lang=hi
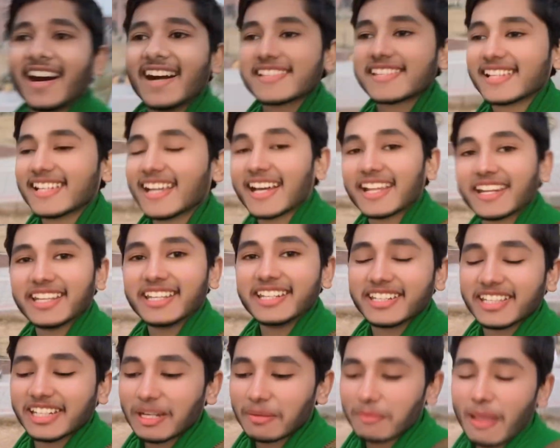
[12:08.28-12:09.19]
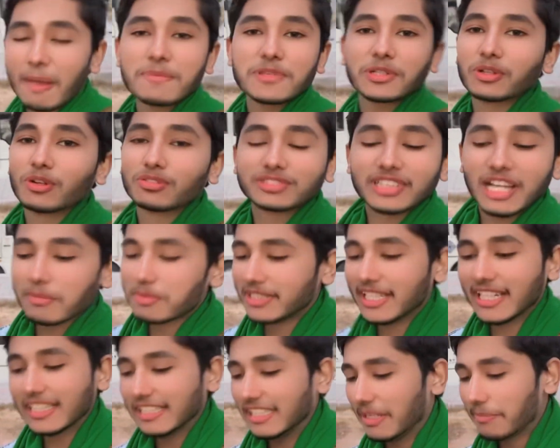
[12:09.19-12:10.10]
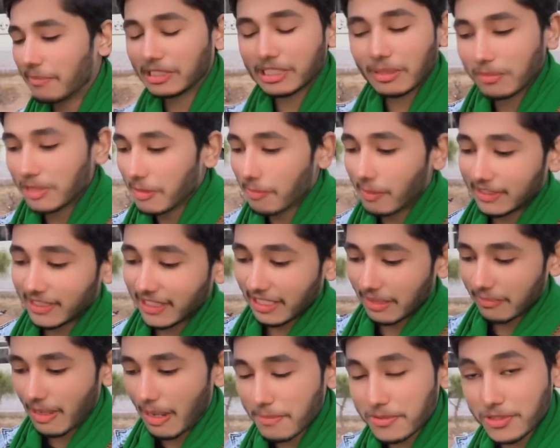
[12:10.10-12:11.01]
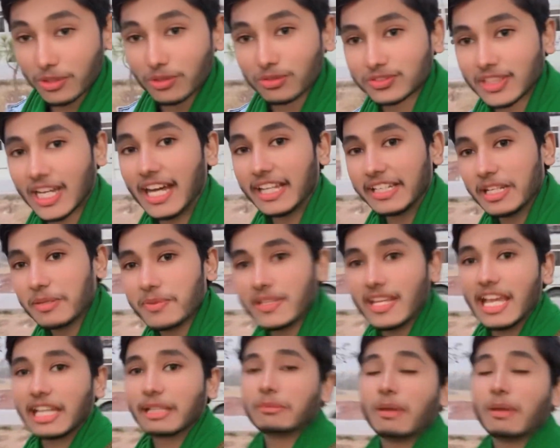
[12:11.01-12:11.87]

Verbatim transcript: अच्छा यार इनके ना मैम गुफ्ता अभी तक नहीं है मतलब नहीं पता कि मैम गुफ्ता आने भी है कि